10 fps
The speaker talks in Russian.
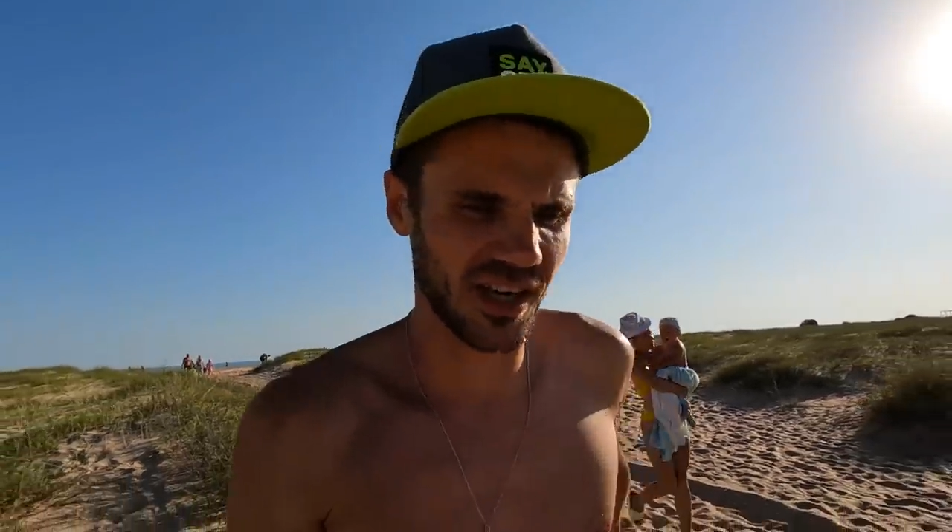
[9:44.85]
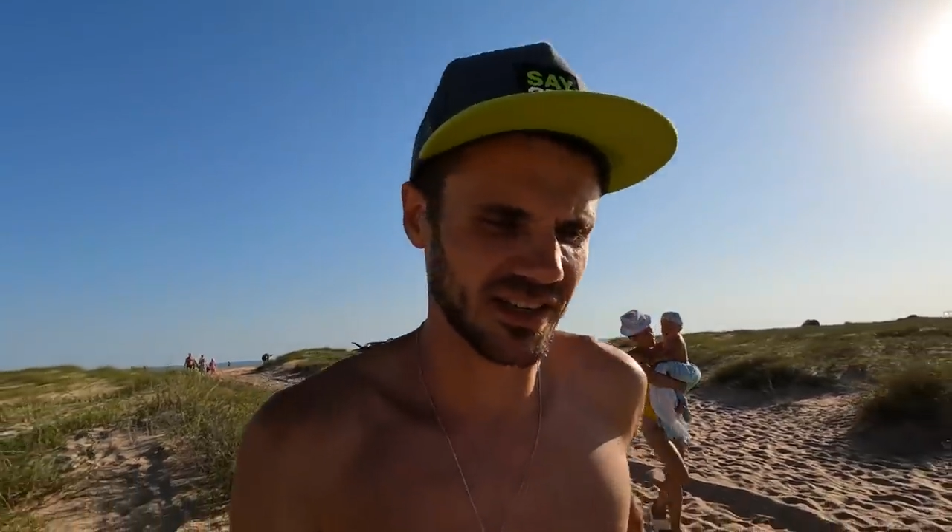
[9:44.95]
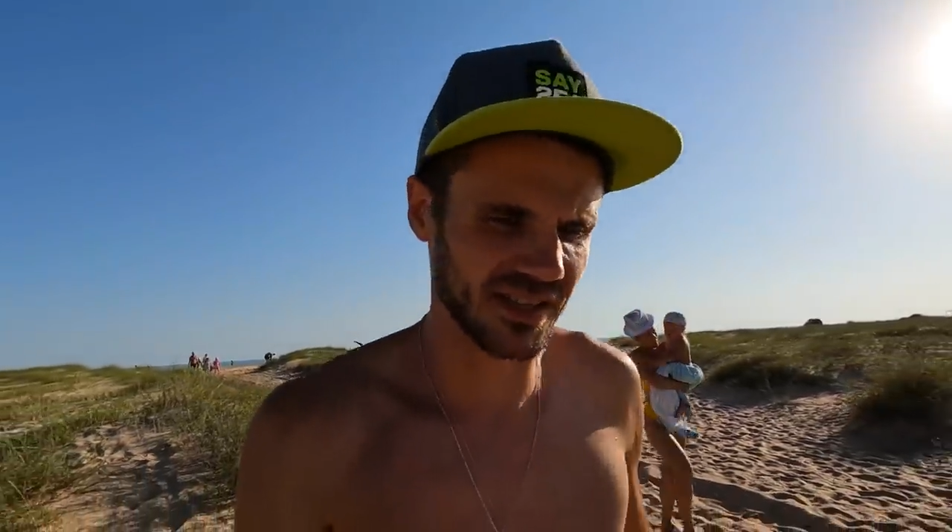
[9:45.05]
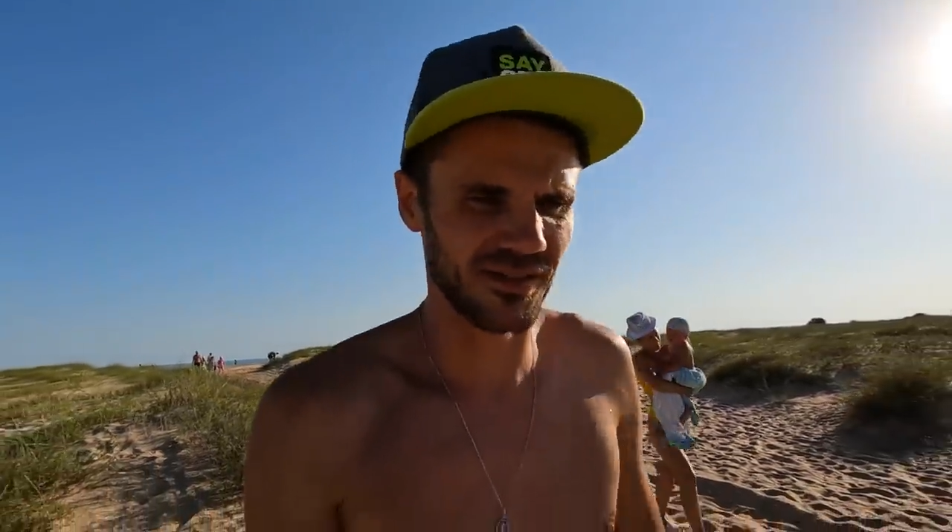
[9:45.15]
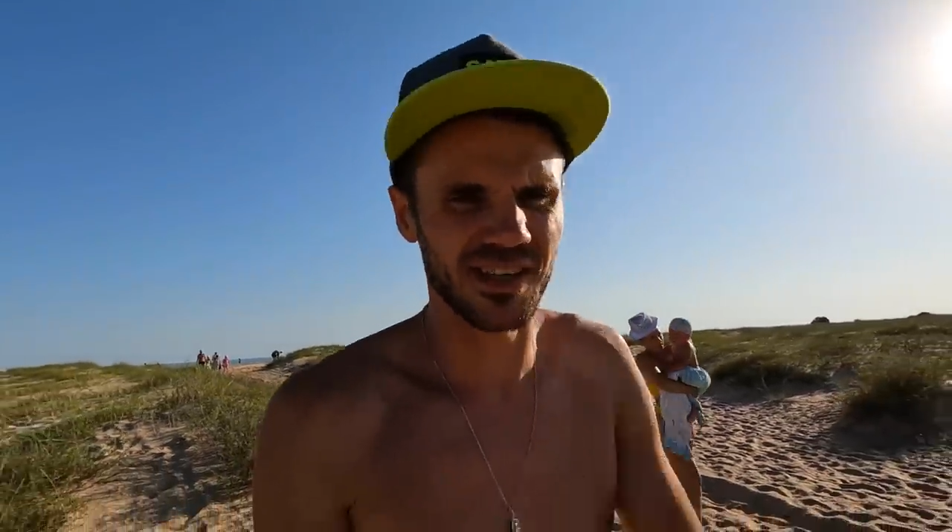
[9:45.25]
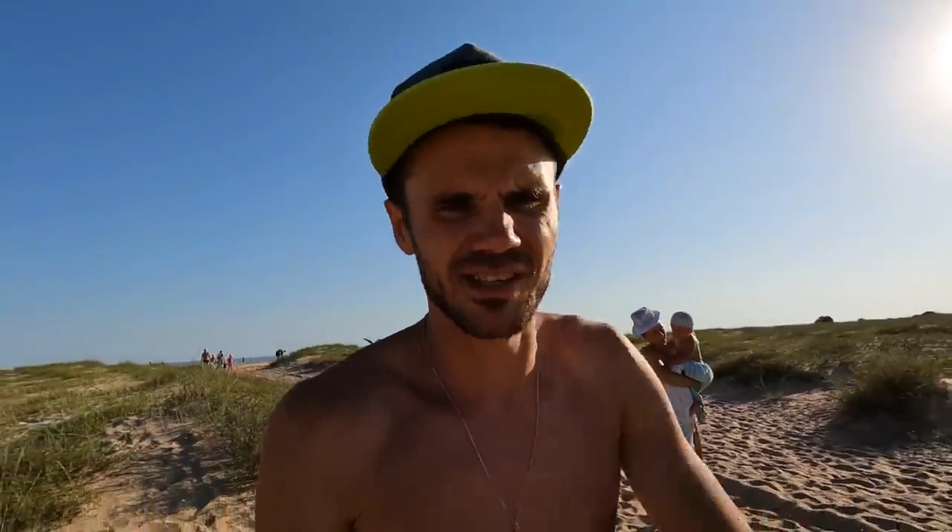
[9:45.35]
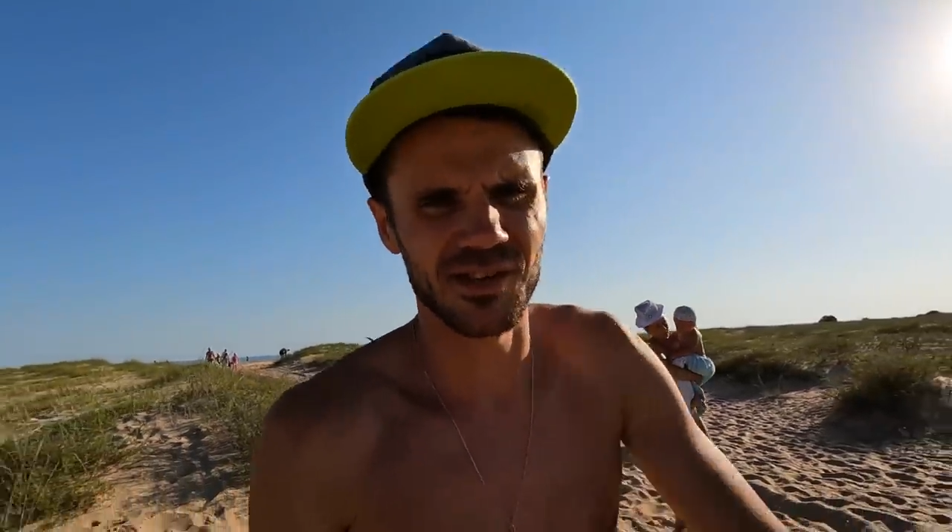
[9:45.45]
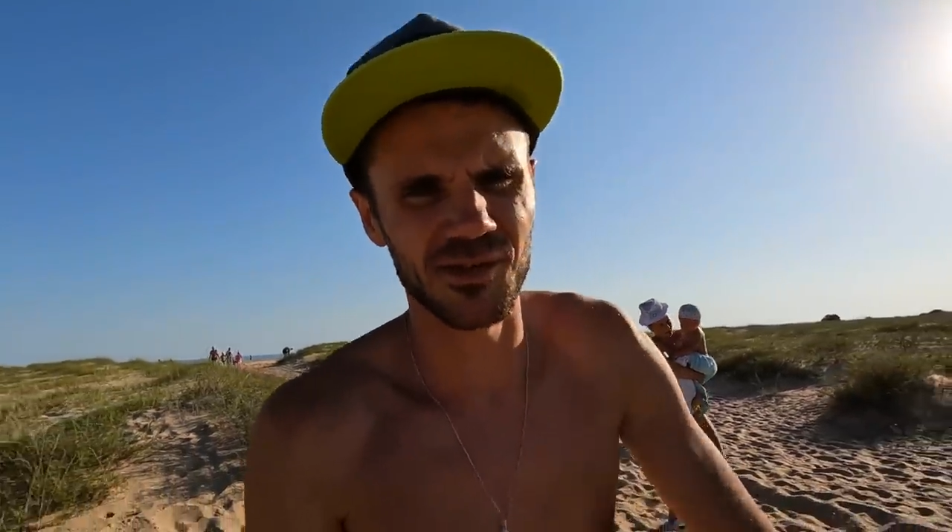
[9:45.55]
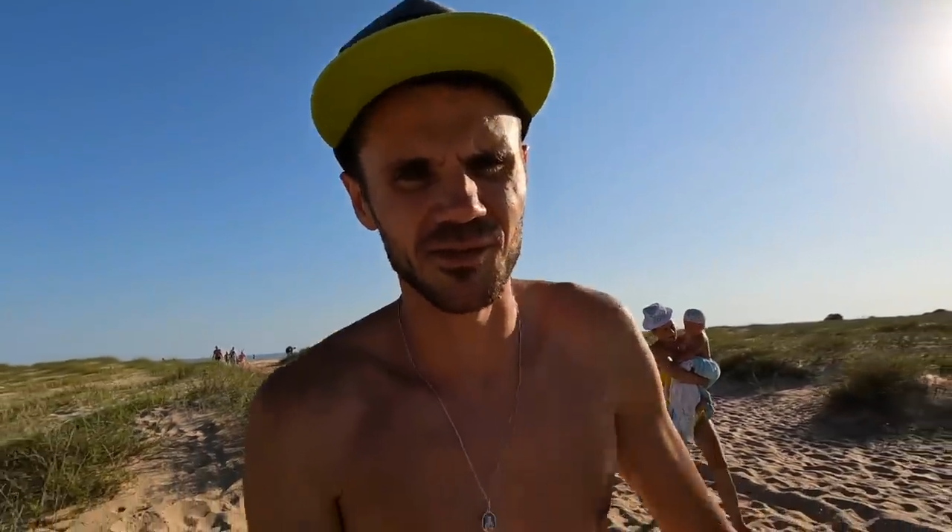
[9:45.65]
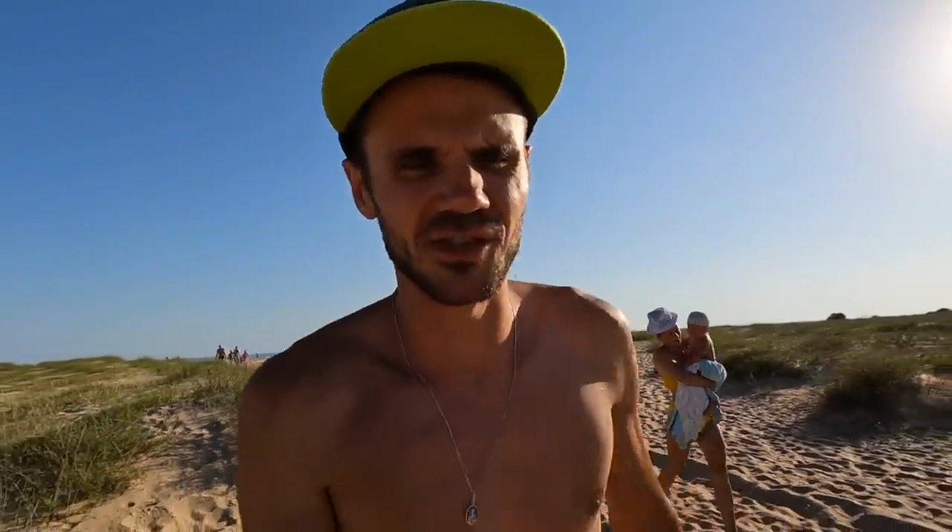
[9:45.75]
как
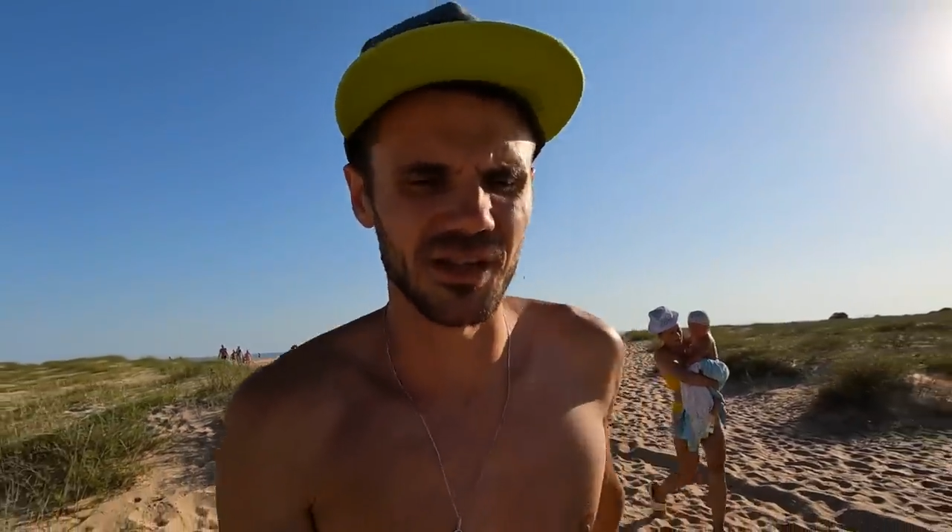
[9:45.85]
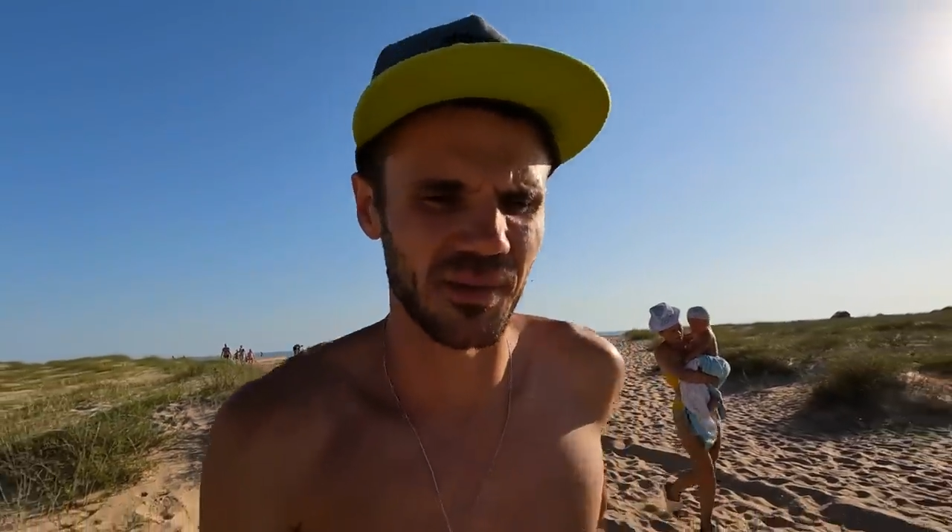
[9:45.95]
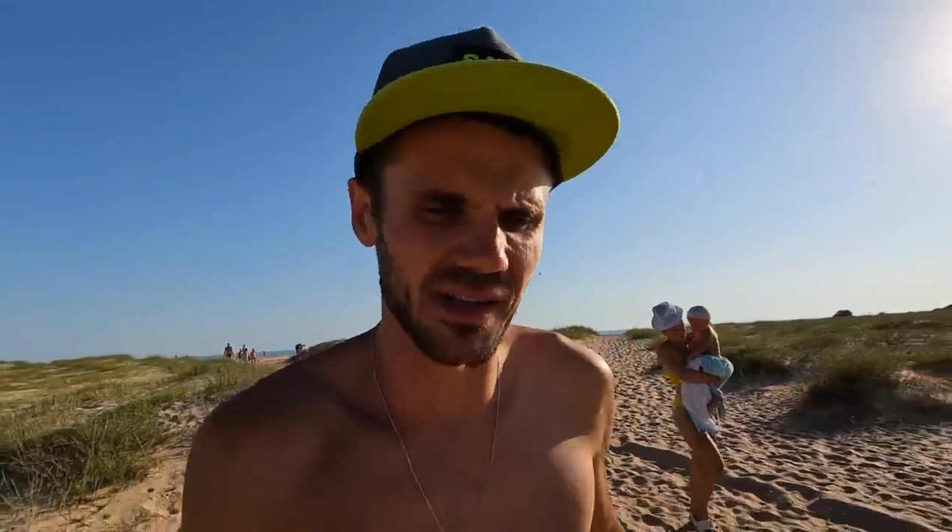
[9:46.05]
называется солнечная